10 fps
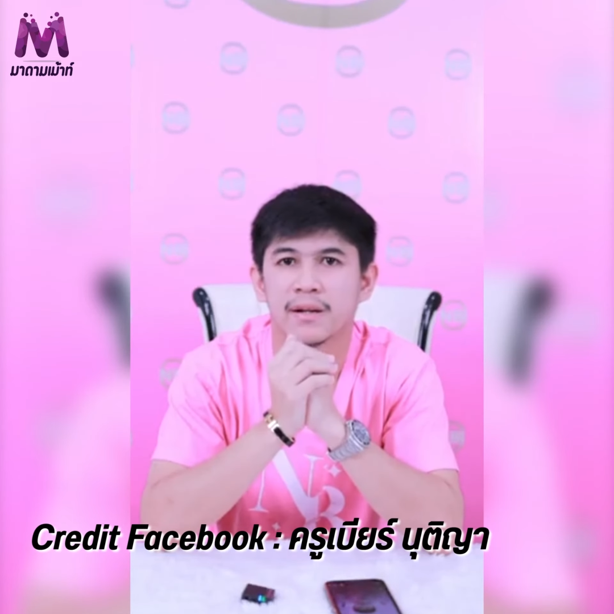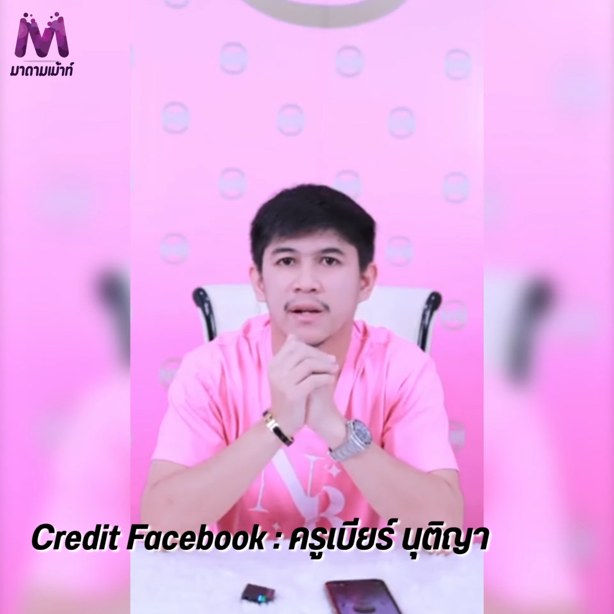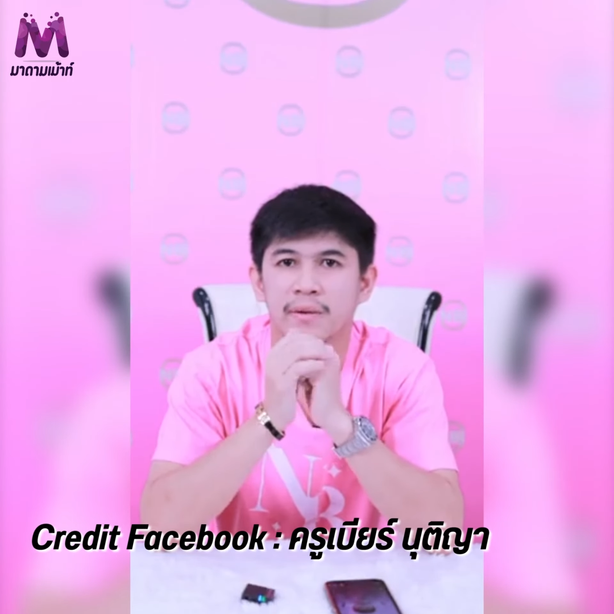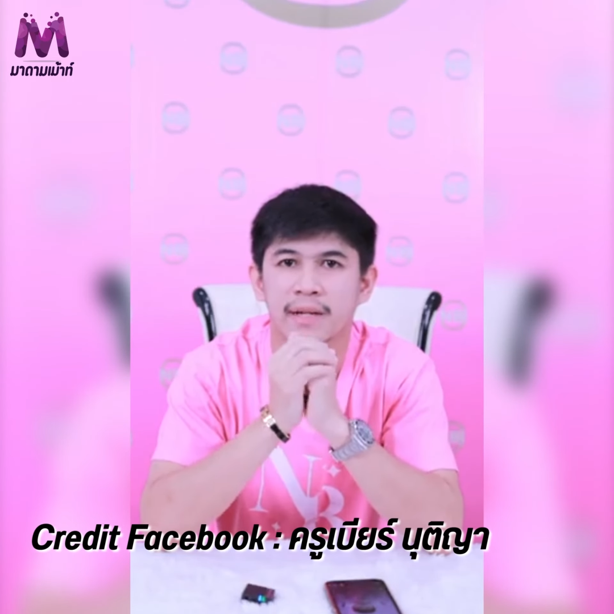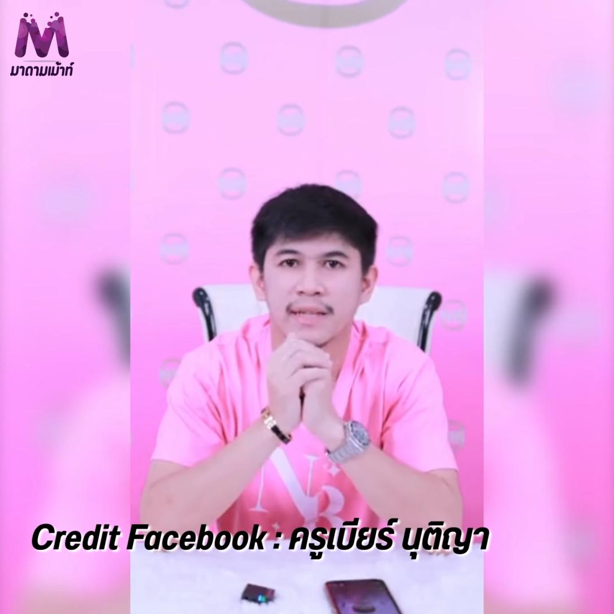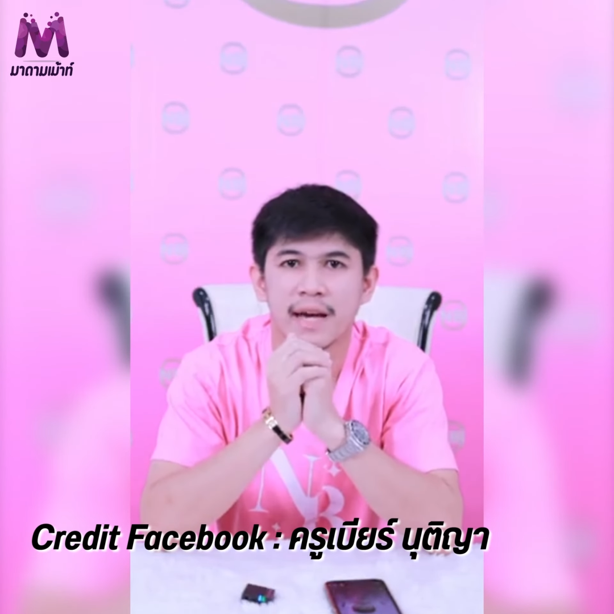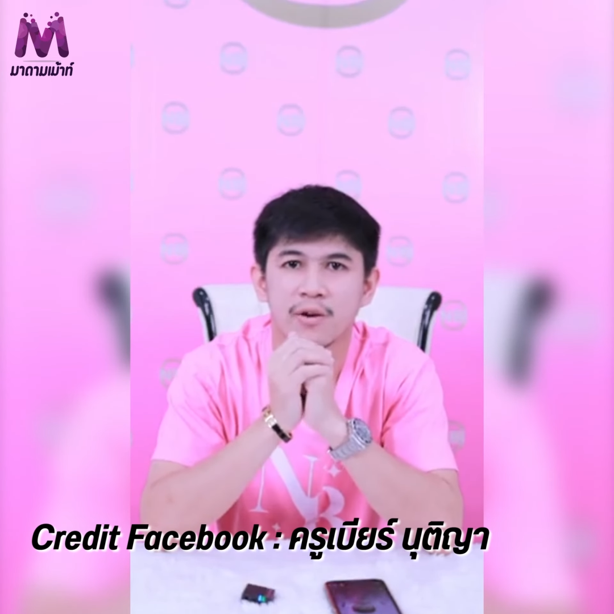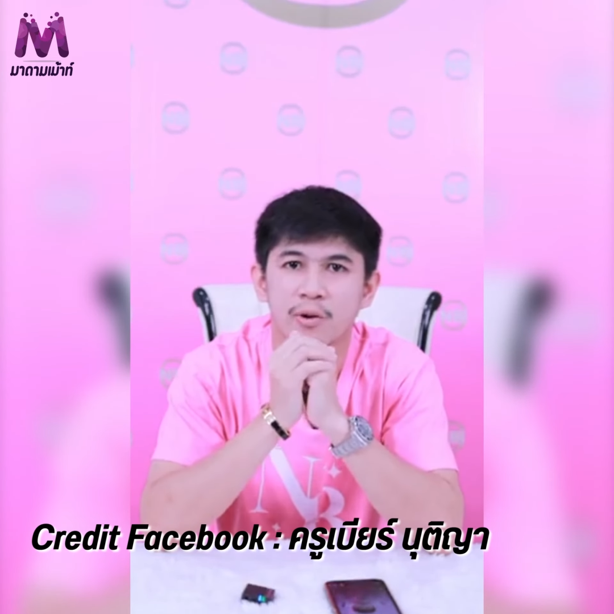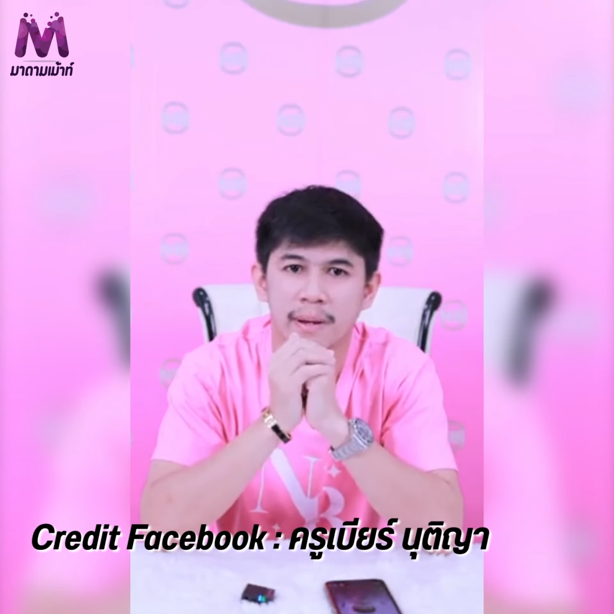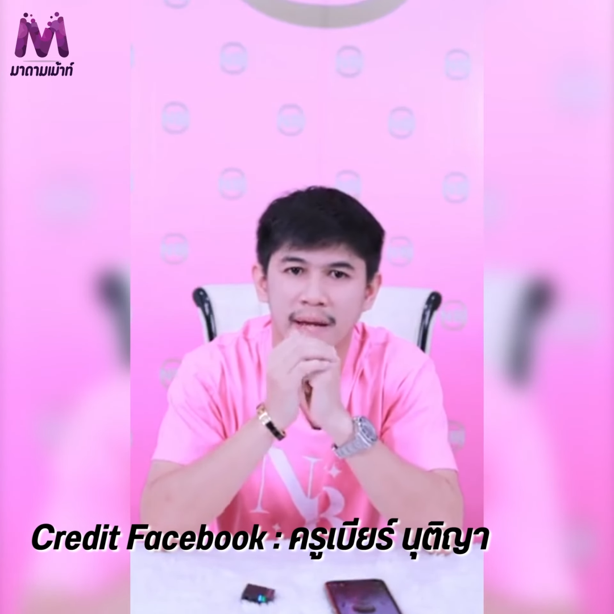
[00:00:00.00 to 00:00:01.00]
เราได้จ้าง
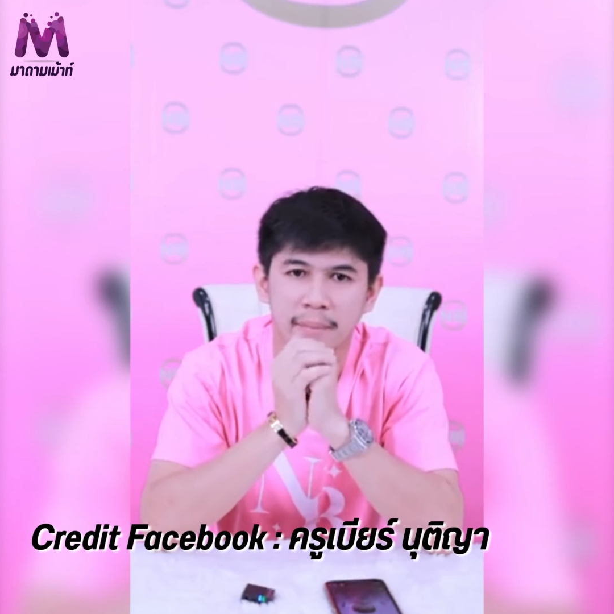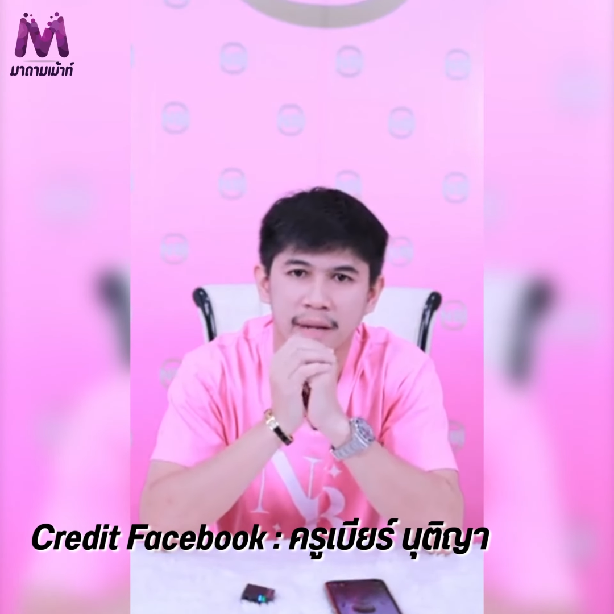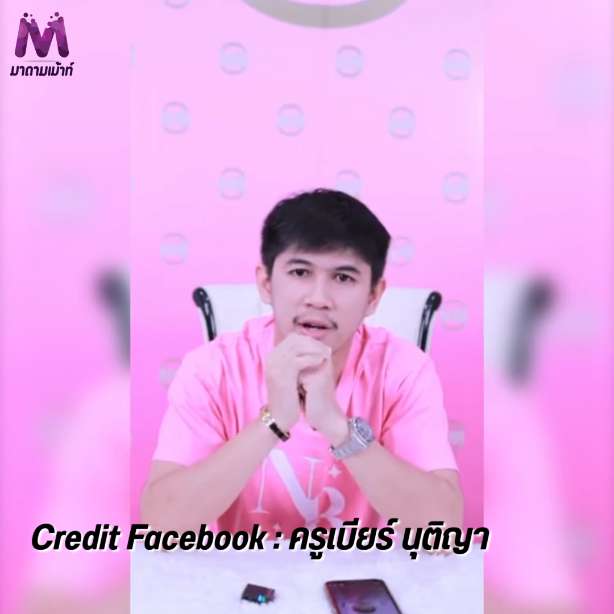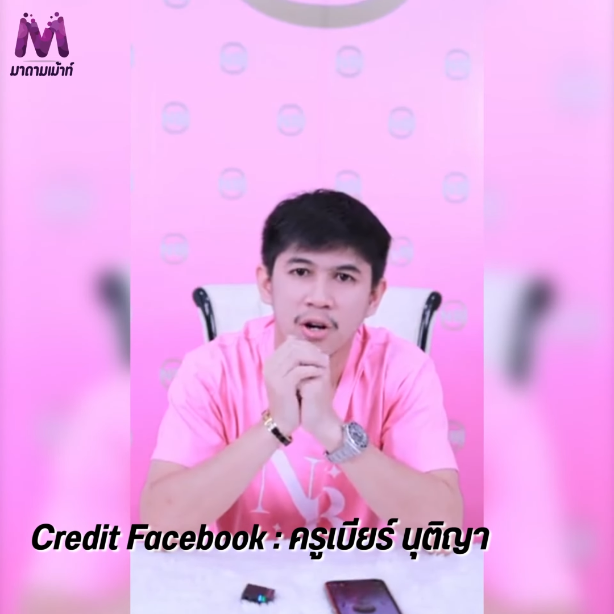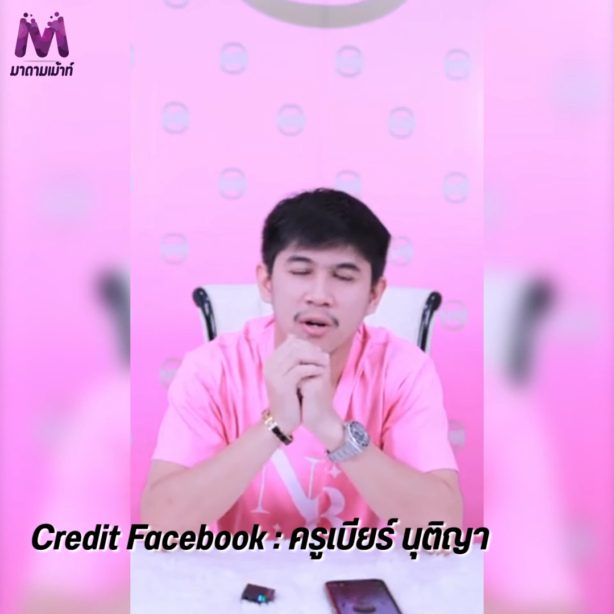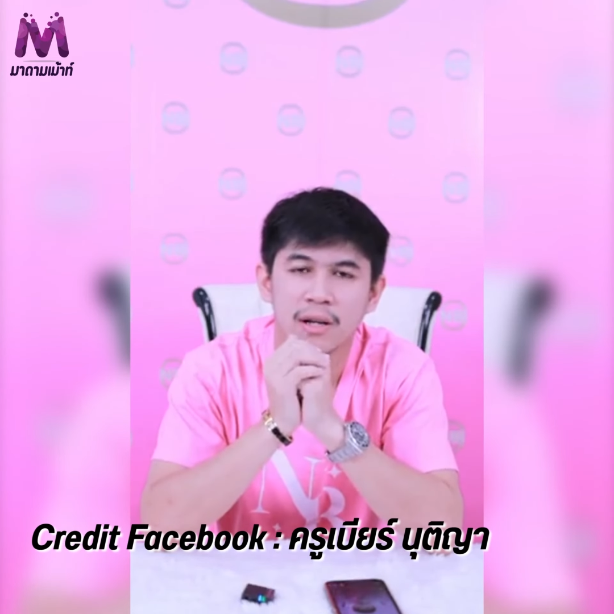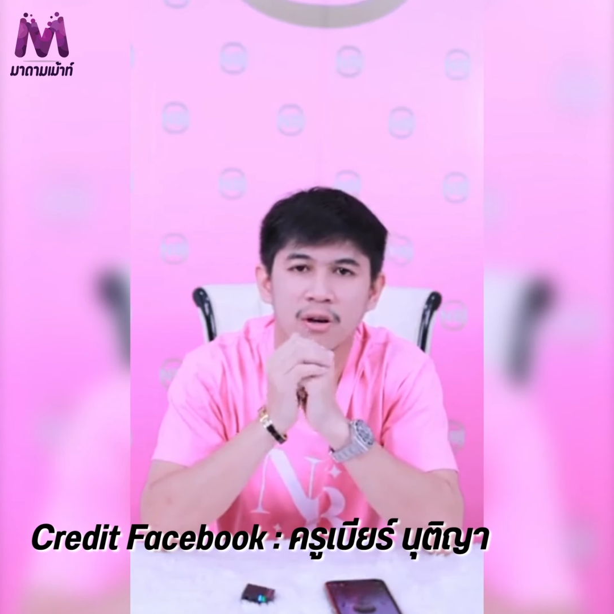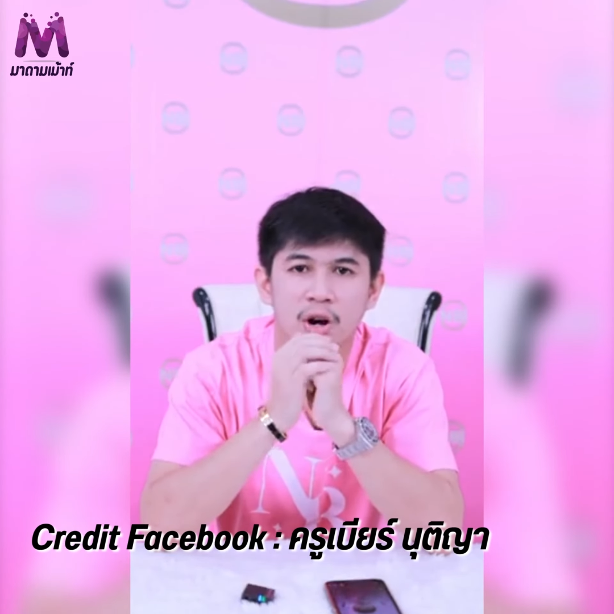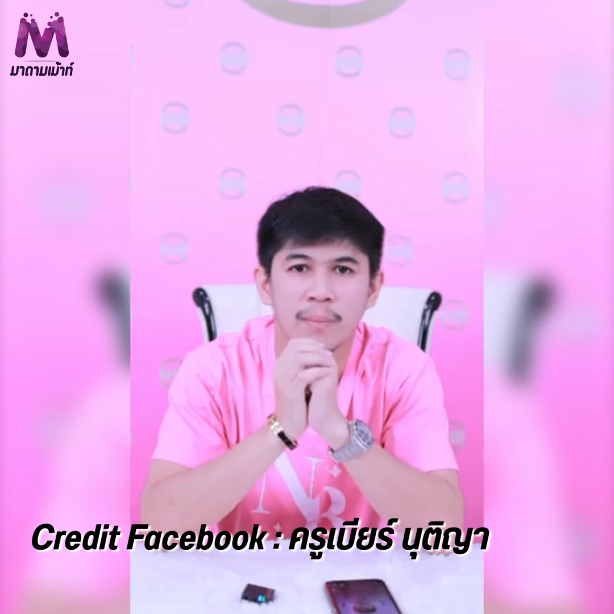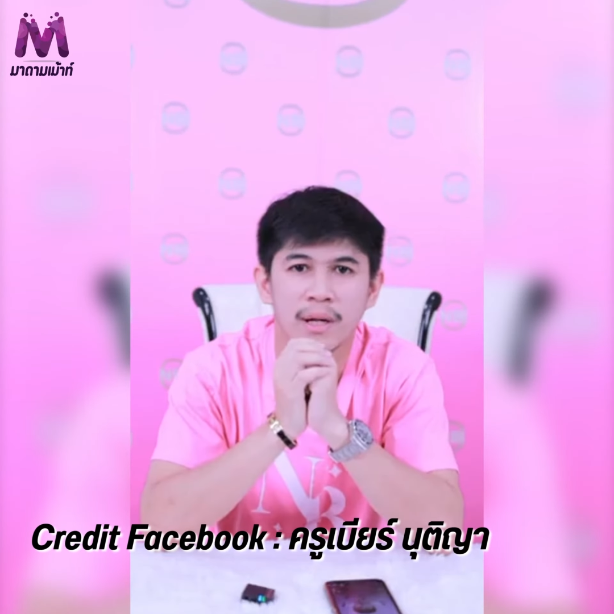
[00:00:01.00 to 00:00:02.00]
คนแพ็คมานอก แล้ว
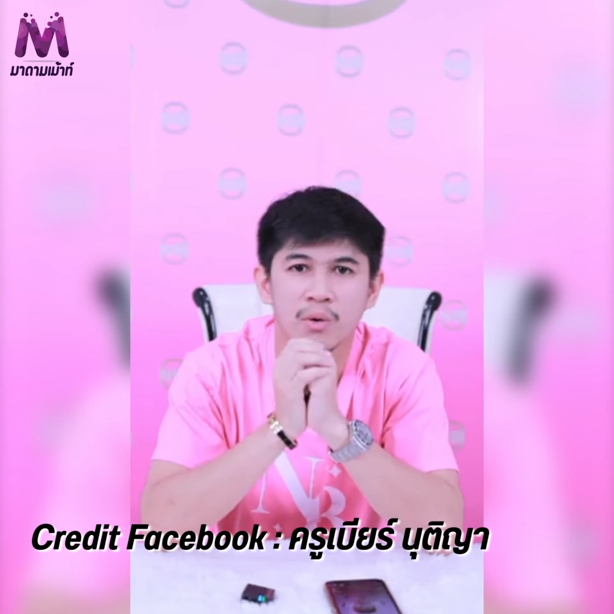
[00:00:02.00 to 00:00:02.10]
เขาไม่